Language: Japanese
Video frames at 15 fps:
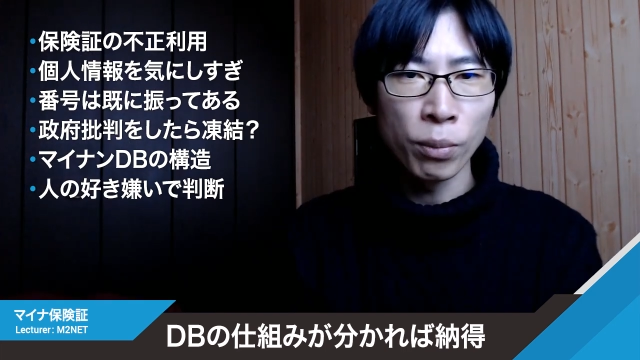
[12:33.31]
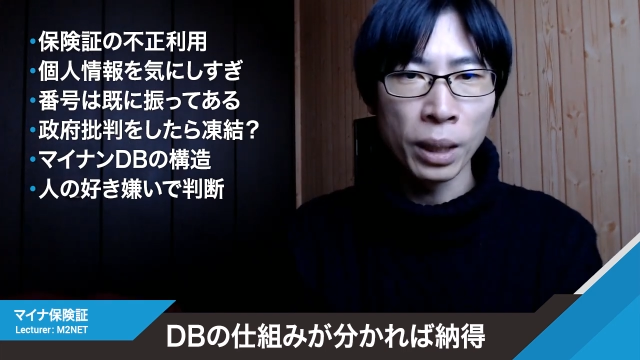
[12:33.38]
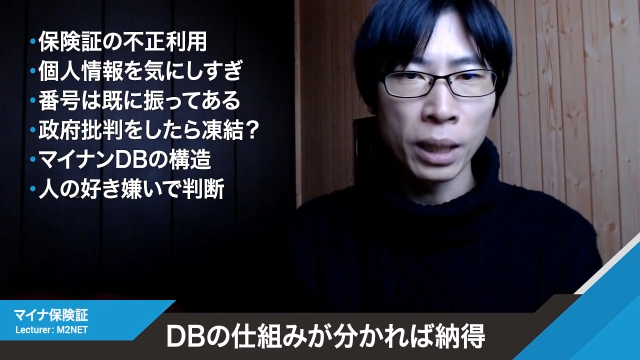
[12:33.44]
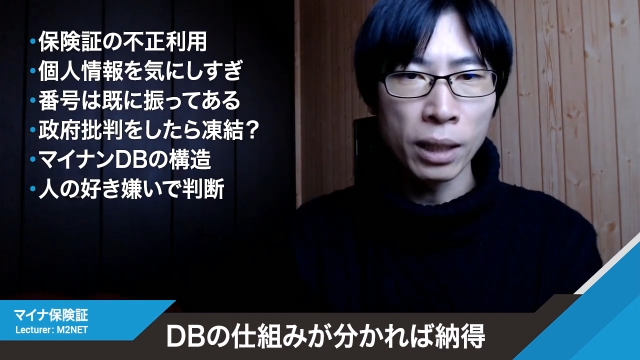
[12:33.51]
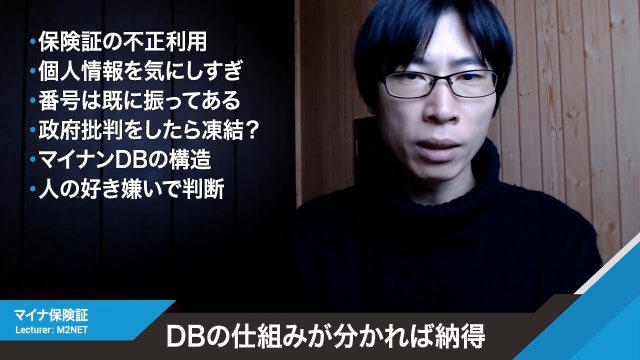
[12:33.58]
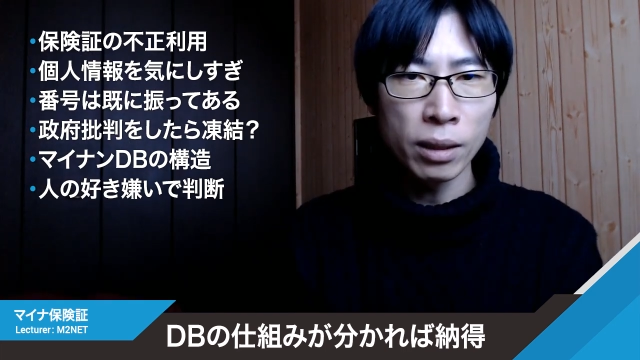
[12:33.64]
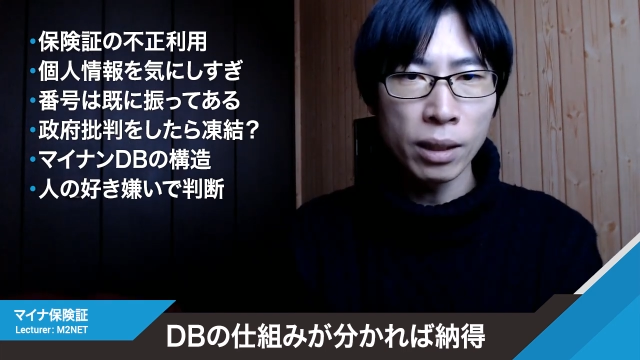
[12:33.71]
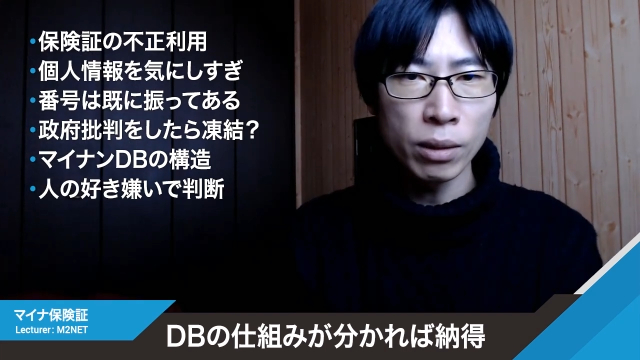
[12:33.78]

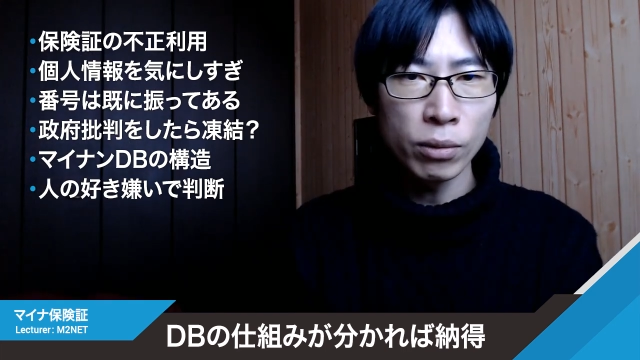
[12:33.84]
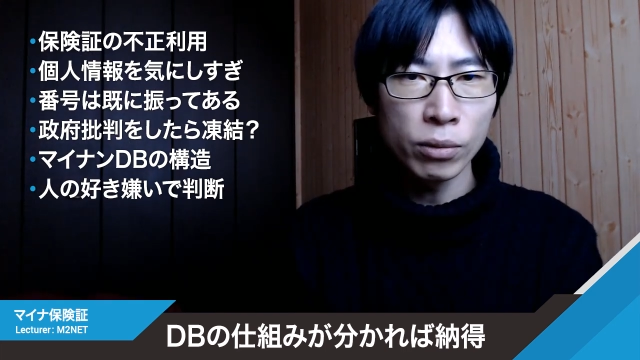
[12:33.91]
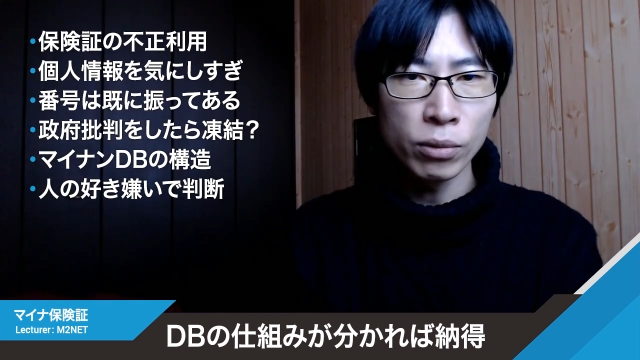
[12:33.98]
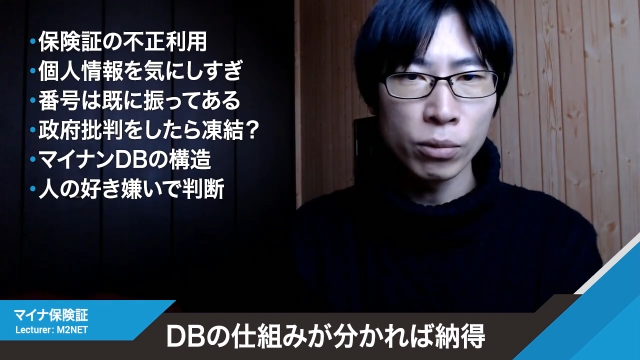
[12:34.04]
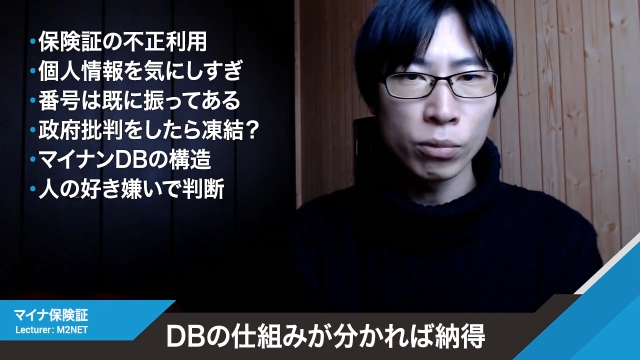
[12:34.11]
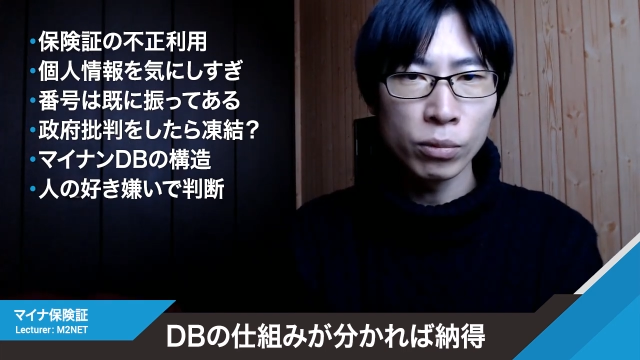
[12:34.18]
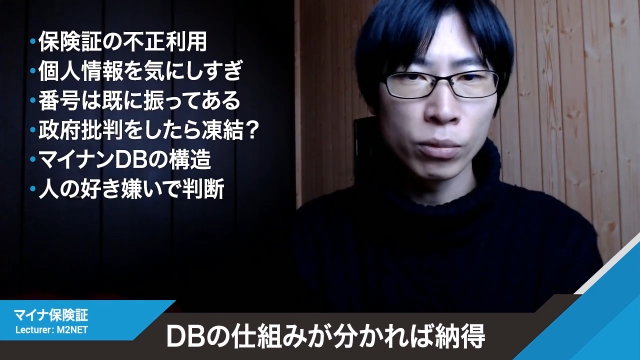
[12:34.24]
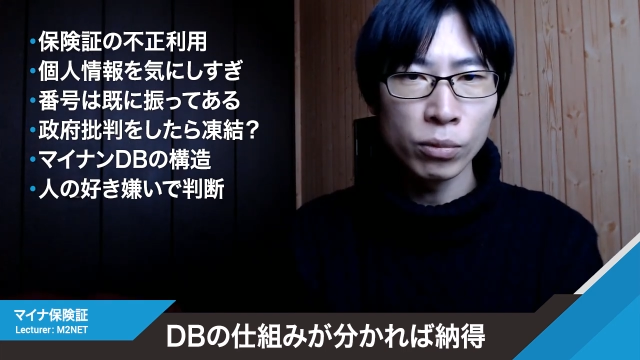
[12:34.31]
学んで
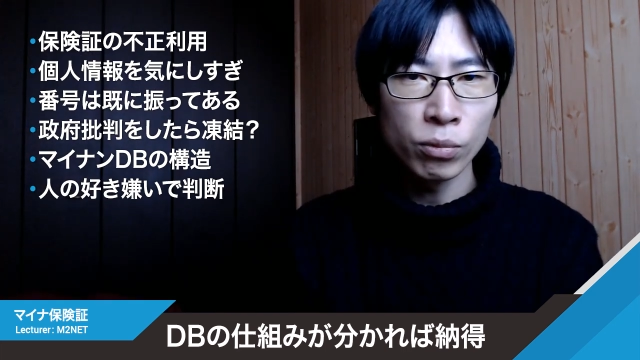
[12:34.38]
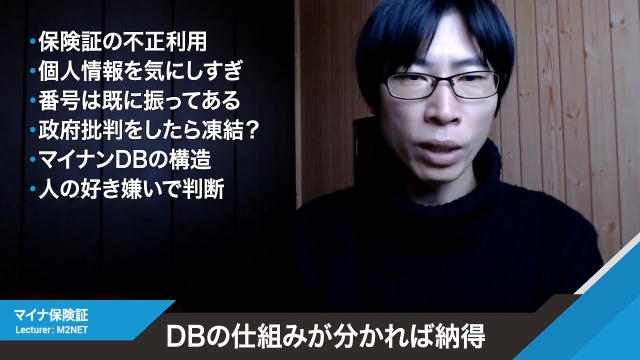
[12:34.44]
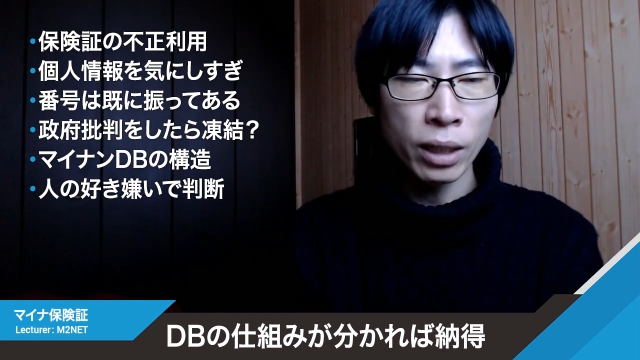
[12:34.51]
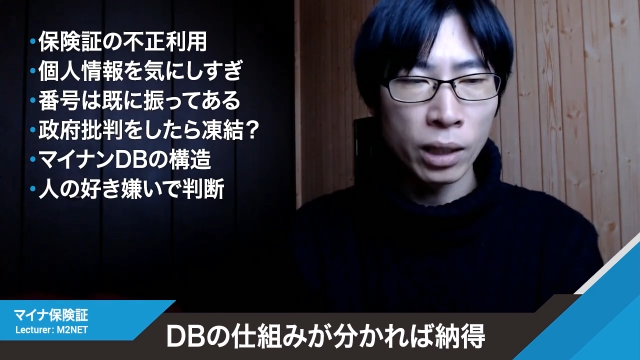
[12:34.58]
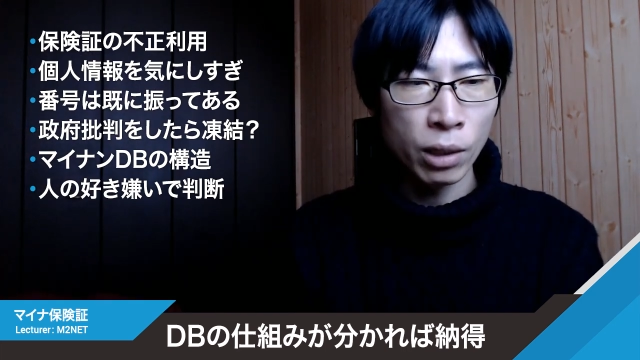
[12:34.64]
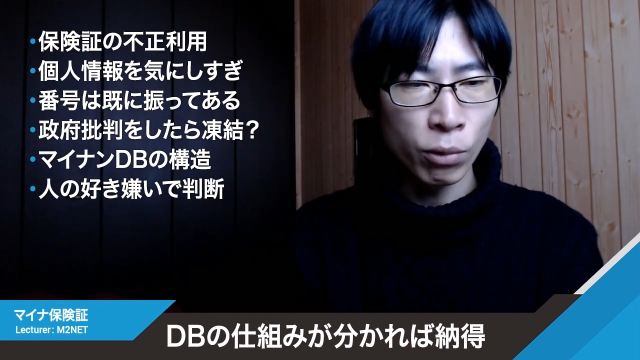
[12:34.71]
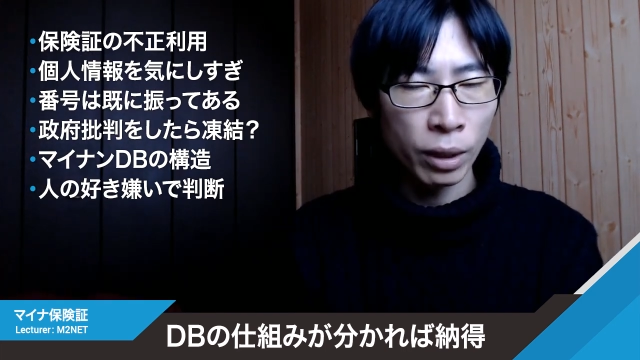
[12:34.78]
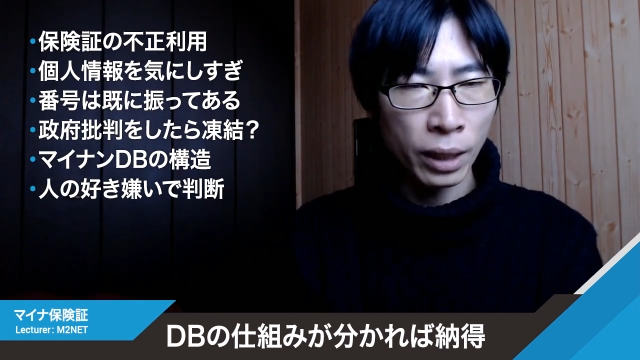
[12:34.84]
るわ
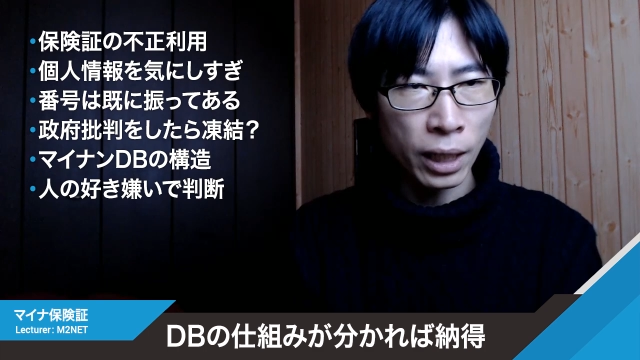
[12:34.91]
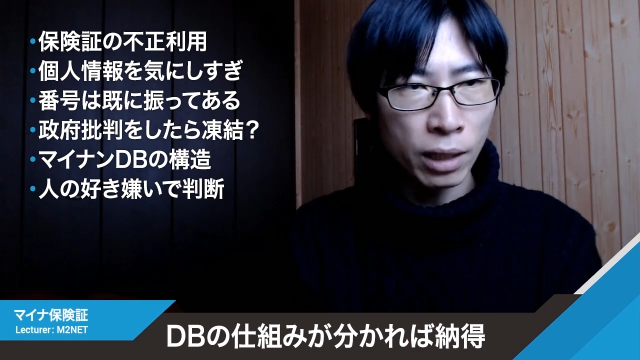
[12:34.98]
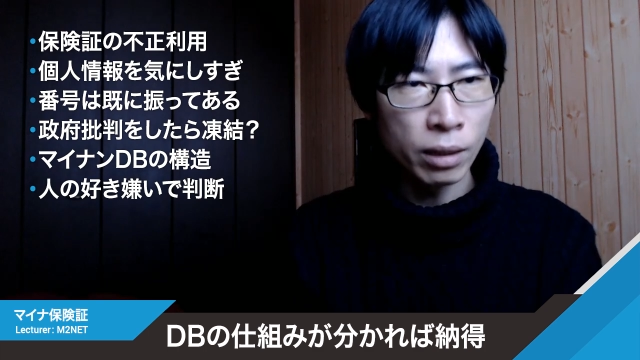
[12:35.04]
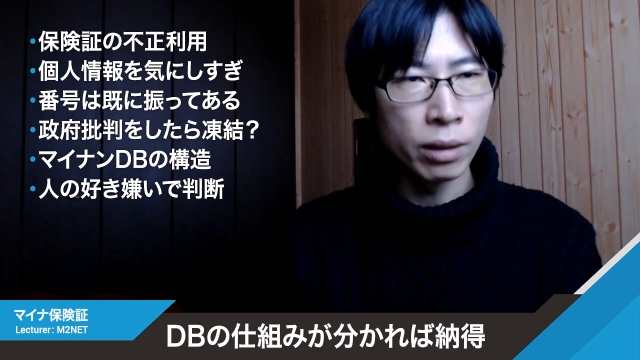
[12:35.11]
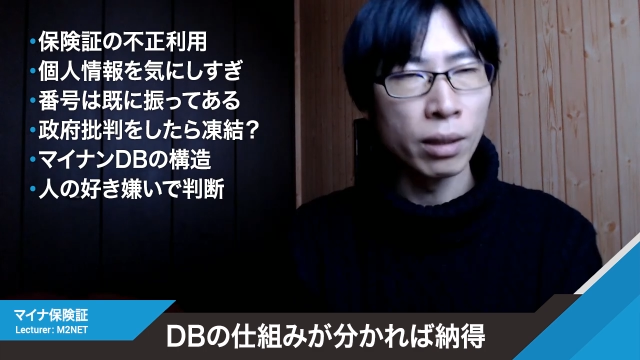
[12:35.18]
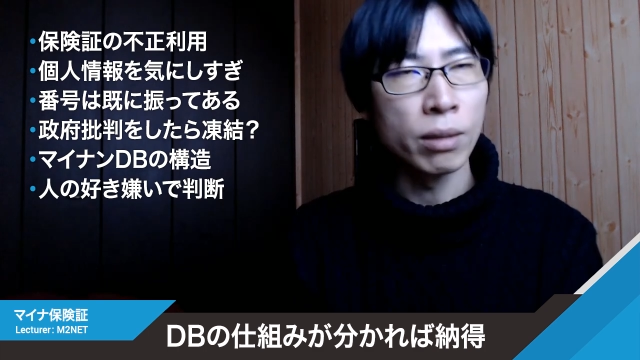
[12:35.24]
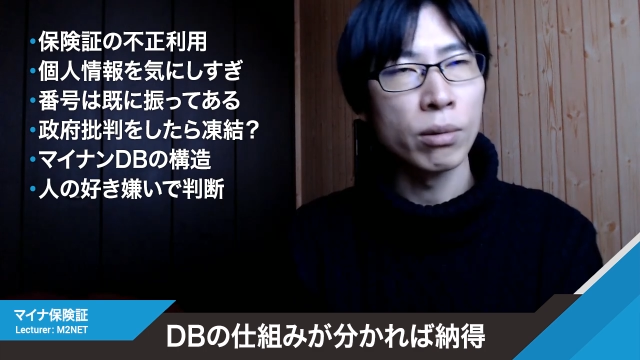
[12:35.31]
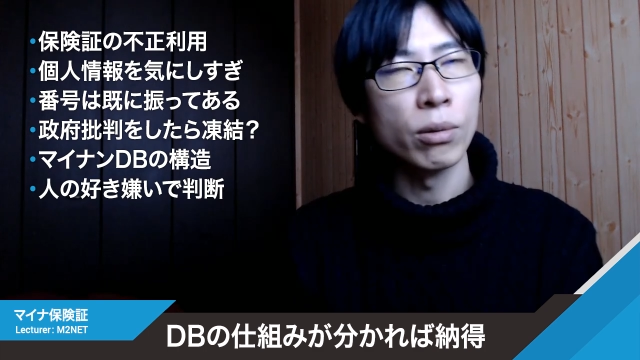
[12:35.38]
けではない
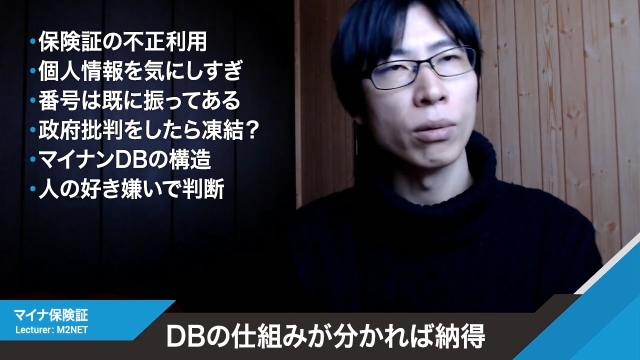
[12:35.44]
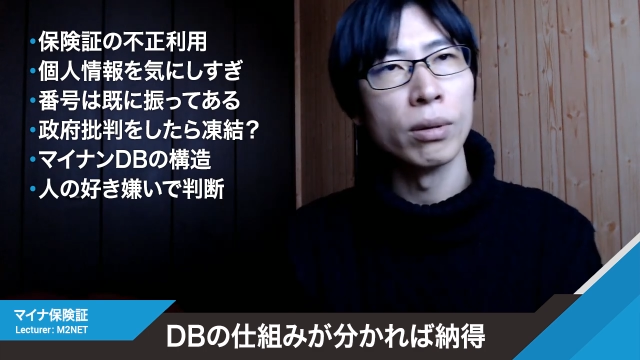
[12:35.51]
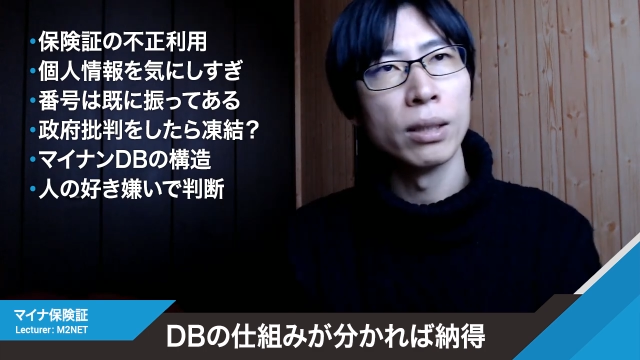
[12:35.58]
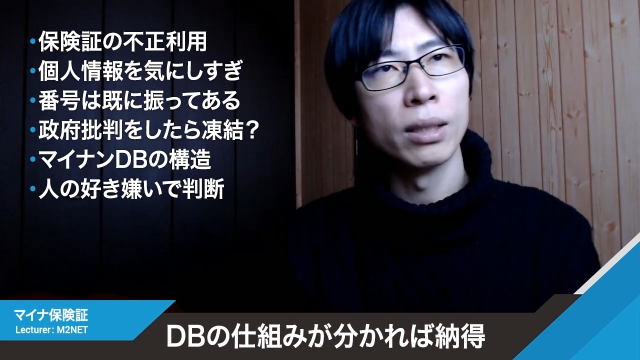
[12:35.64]
んですよ